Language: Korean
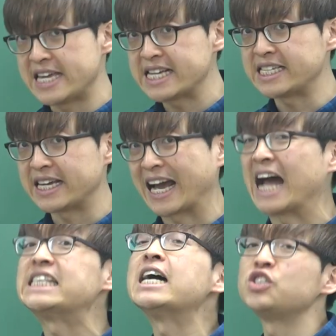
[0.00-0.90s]
예시,
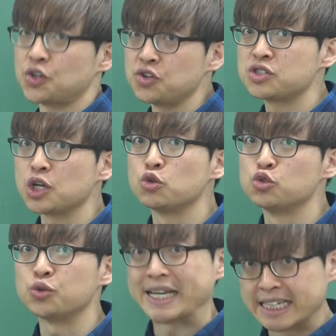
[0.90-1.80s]
가장 전형적인
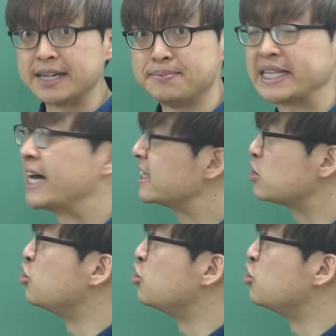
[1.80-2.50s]
구조의 글입니다. 자,